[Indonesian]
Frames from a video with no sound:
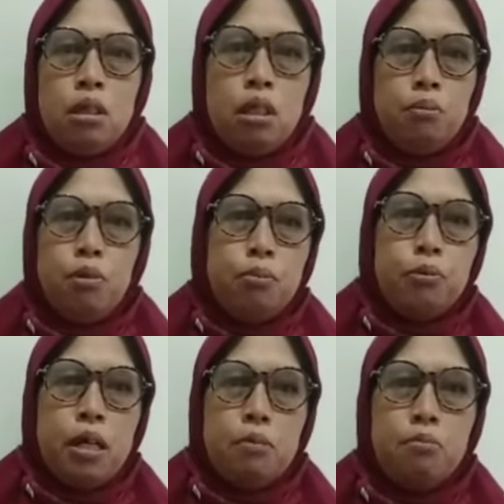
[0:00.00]

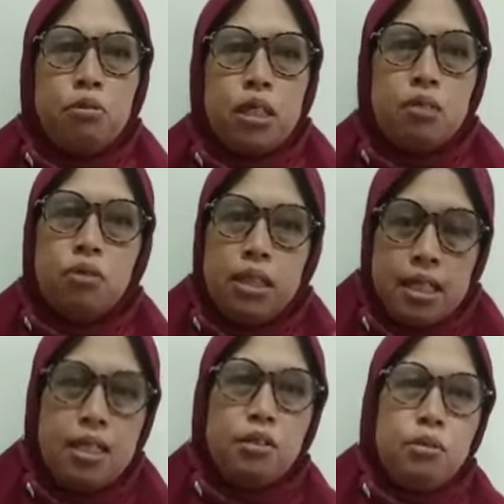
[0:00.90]
ibu-ibu yang mungkin
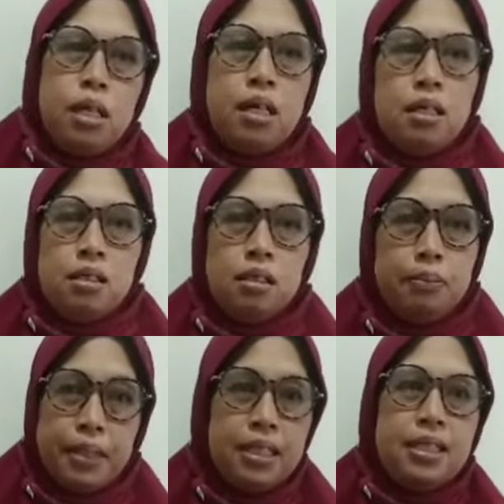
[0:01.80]
usianya sudah
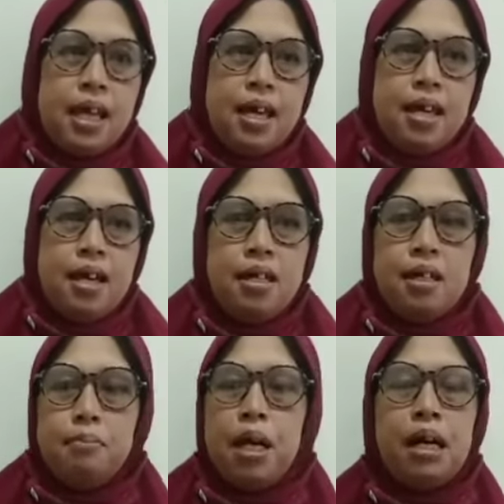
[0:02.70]
seperti saya
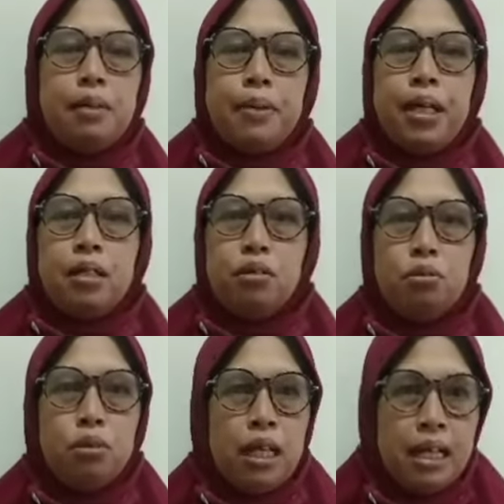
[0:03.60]
yang mengharapkan
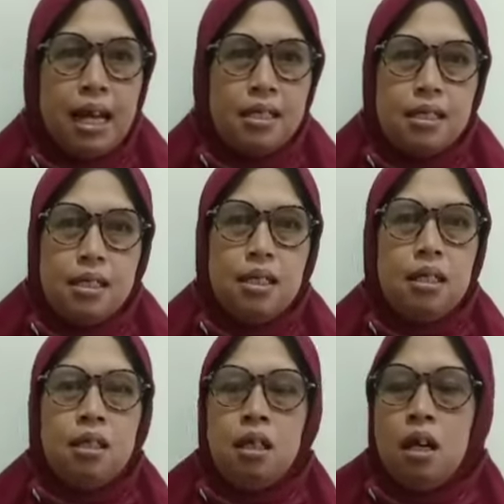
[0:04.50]
keturunan lagi
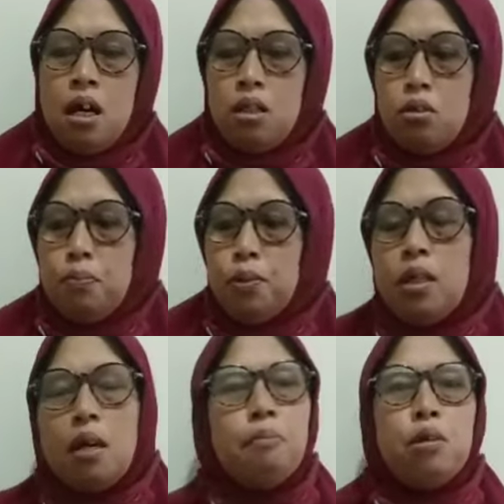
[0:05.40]
ataupun
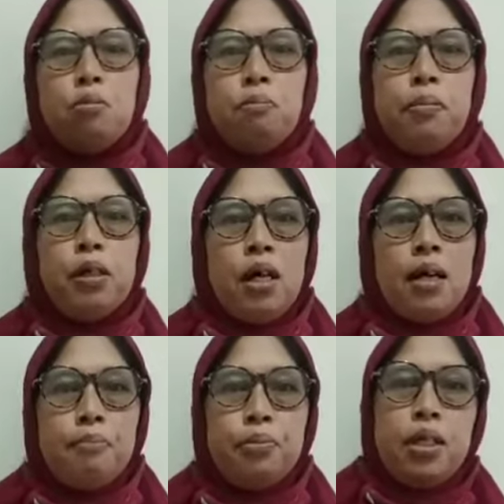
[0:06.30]
yang belum pernah
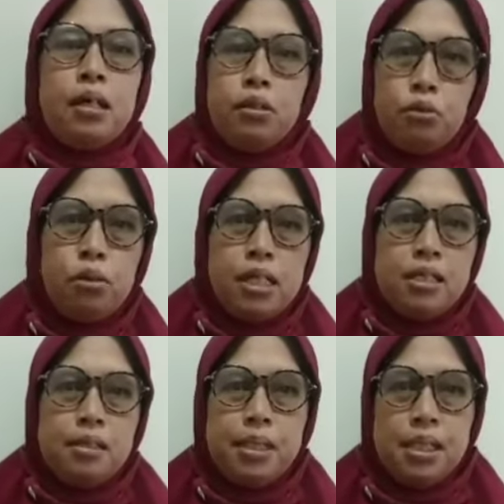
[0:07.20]
punya keturunan
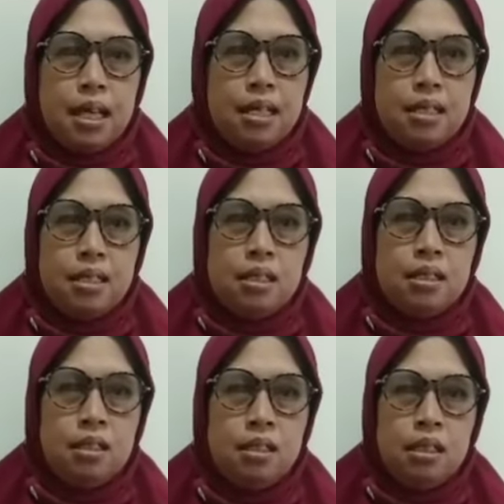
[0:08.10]
sama sekali.
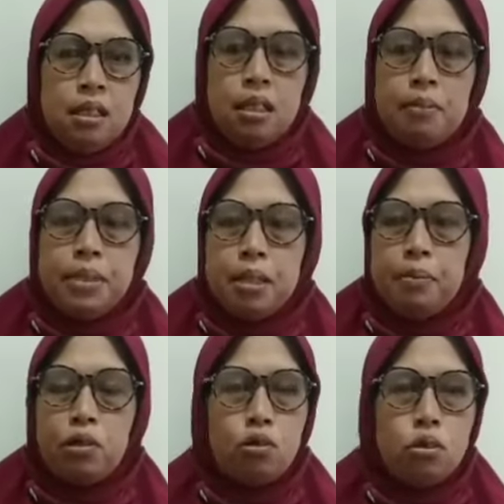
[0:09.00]
Kita bisa
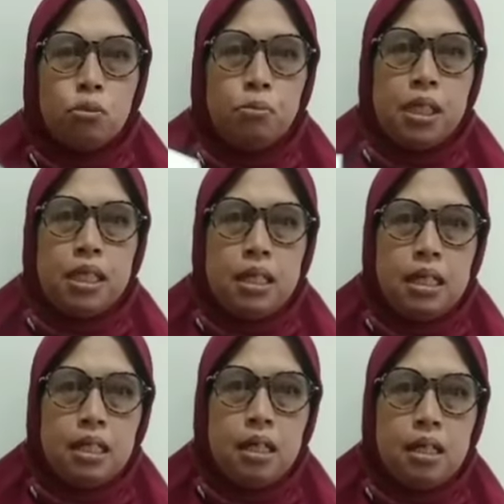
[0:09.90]
mengkonsumsi
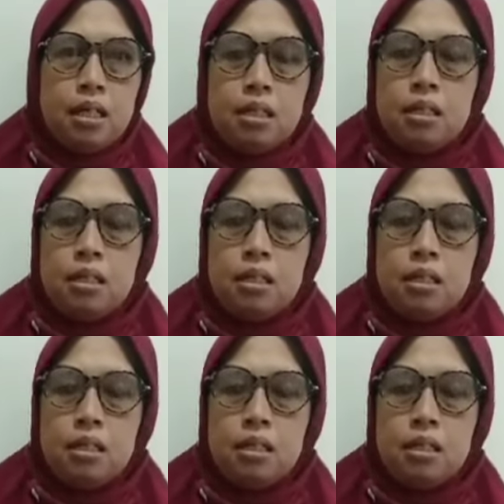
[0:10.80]
ini dengan